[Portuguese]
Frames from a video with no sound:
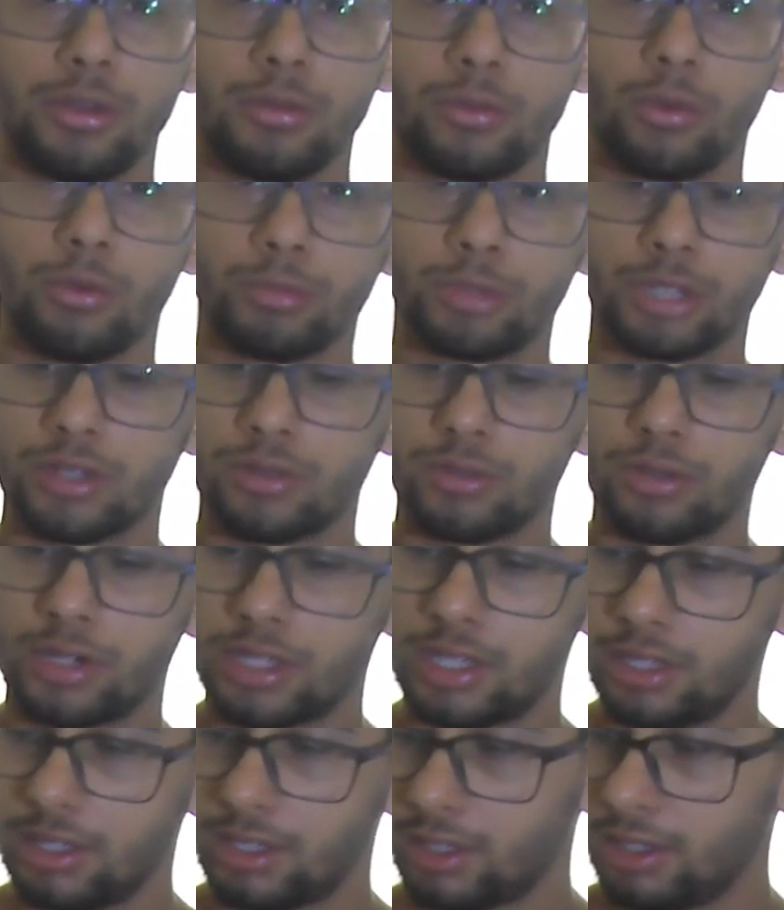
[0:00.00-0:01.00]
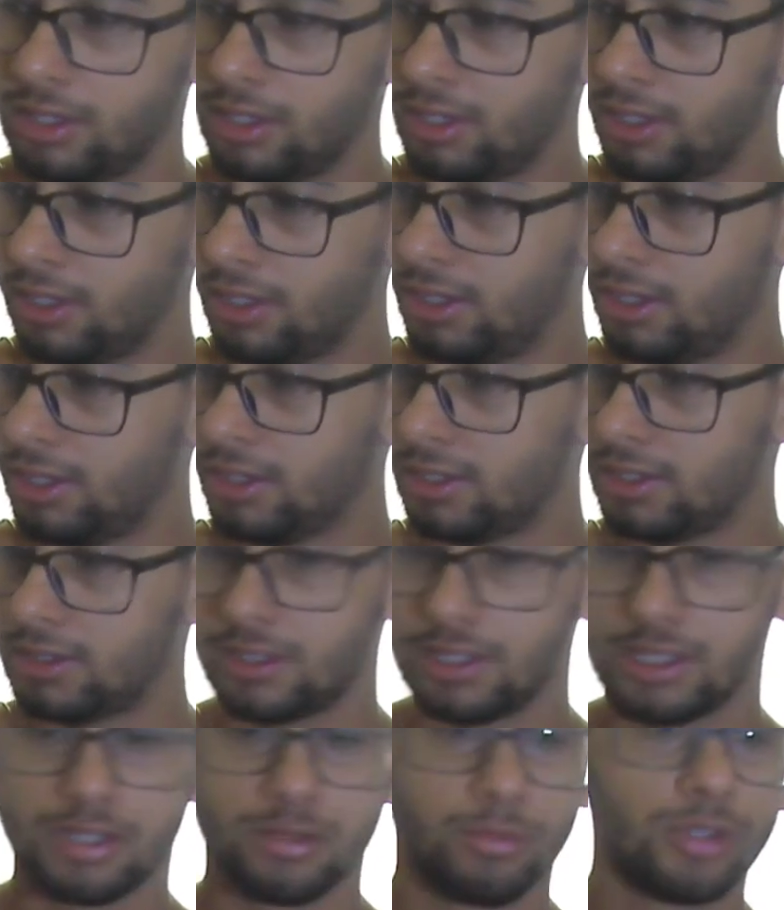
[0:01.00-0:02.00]
um computador que
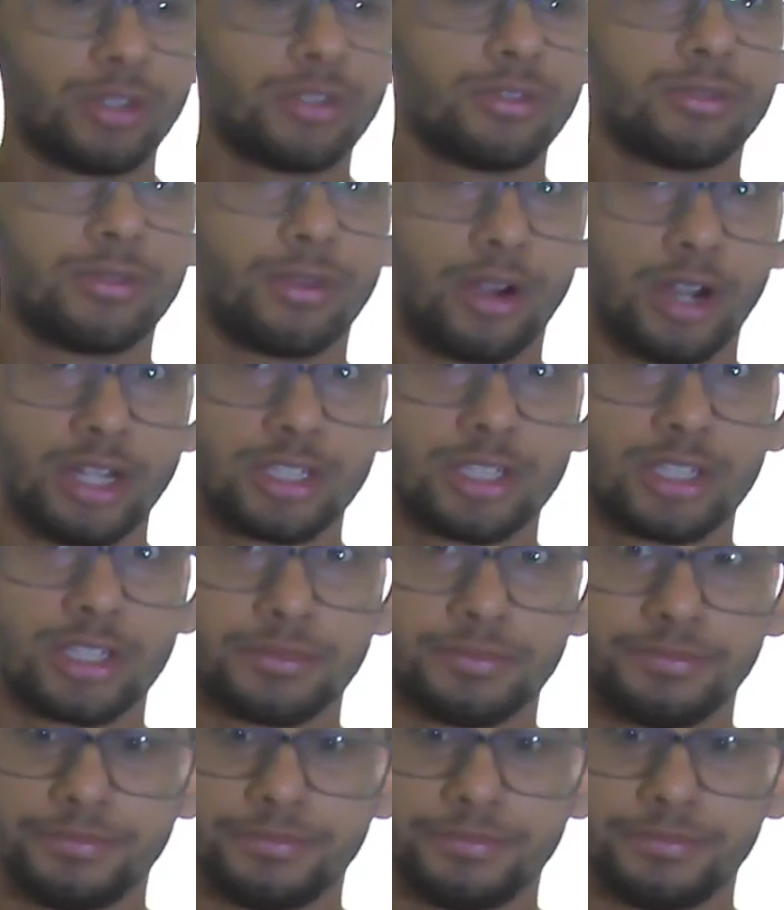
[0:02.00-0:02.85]
seja muito forte,